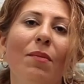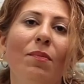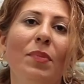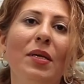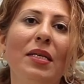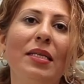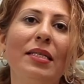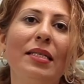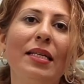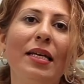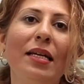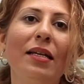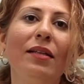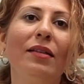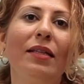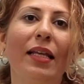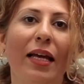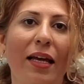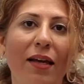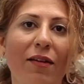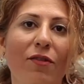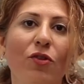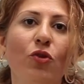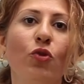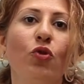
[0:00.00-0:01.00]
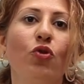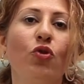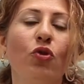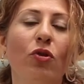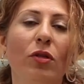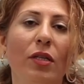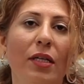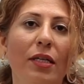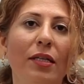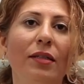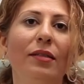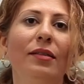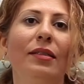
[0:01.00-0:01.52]
Bizlerin de
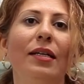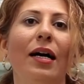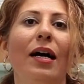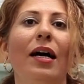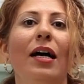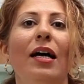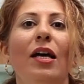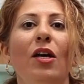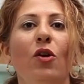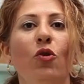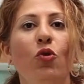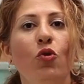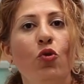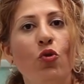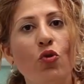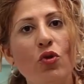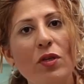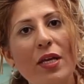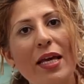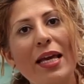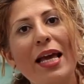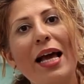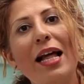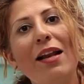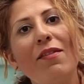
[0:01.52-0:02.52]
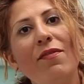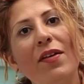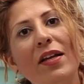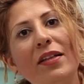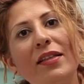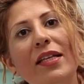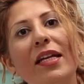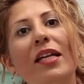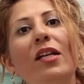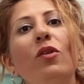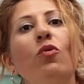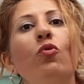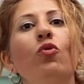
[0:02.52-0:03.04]
çocukların da yüzeyel ve
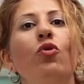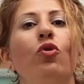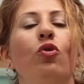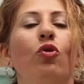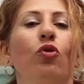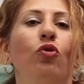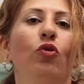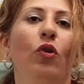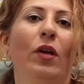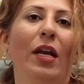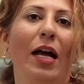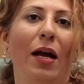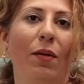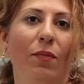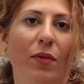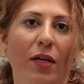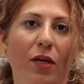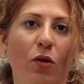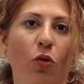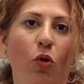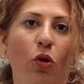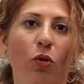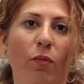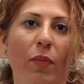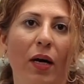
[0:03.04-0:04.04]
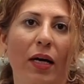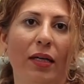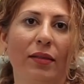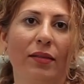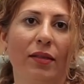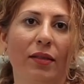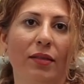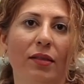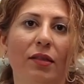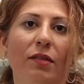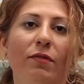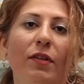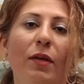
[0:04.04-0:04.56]
derin uyku dönemleri
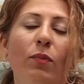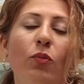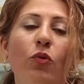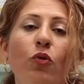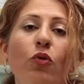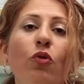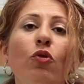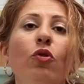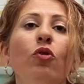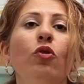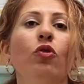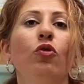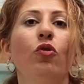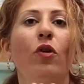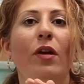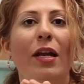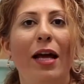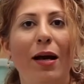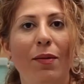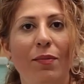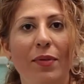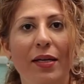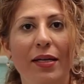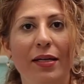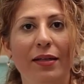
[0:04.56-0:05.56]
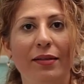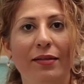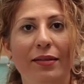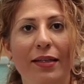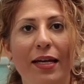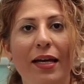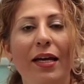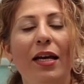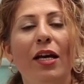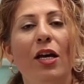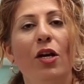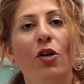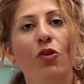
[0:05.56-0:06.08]
olmaktadır ve bu uyku
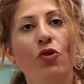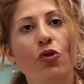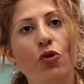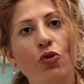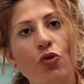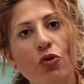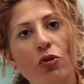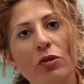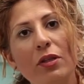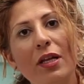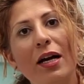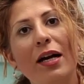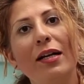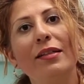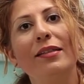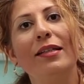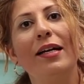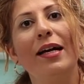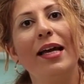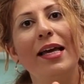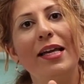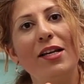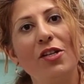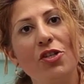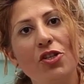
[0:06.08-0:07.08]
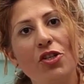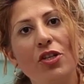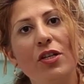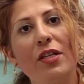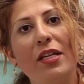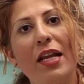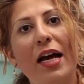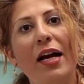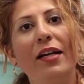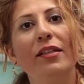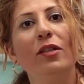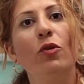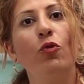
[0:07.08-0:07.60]
dönemlerinde çocuklar da
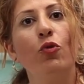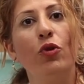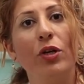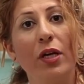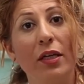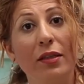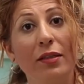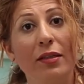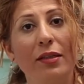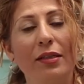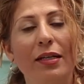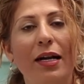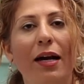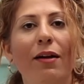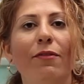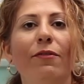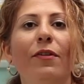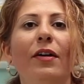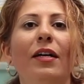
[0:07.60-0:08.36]
erişkinler de uyanırlar.